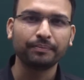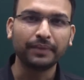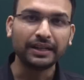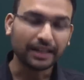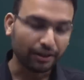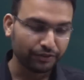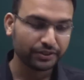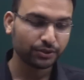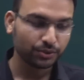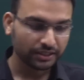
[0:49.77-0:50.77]
बट काफ़ी
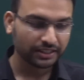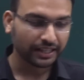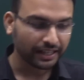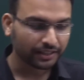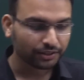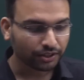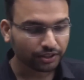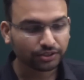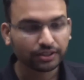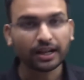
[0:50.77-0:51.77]
सर स्टूडेंट्स ये कह रहे थे ना
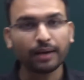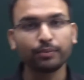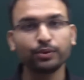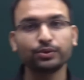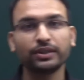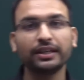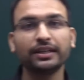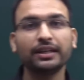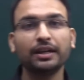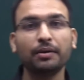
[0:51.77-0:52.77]
कि सर आपको जो है
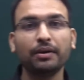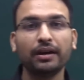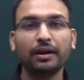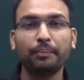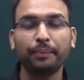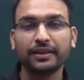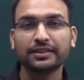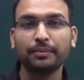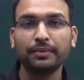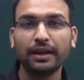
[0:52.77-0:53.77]

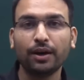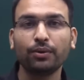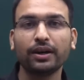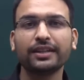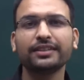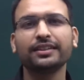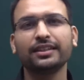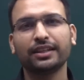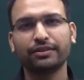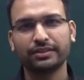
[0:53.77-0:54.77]
पैसा मिला होगा किसकी
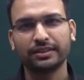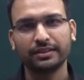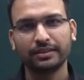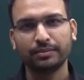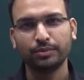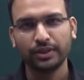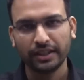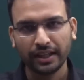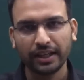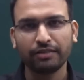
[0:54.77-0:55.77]
तरफ से मुझे ए
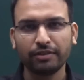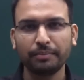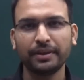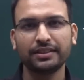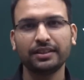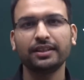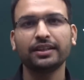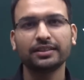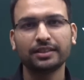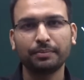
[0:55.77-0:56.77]
आई आर वन पैसा दे
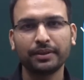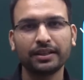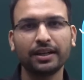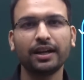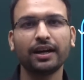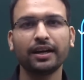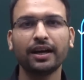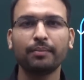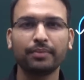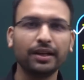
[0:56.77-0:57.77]
देगा सर पंद्रह लाख है
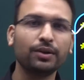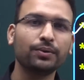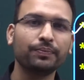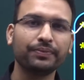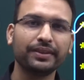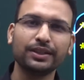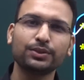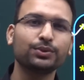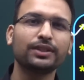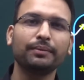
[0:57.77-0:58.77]
आप ले लो ये
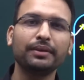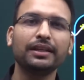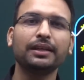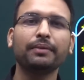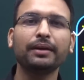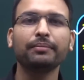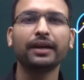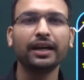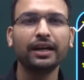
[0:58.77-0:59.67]
सोचा भी नहीं कि भाई मैं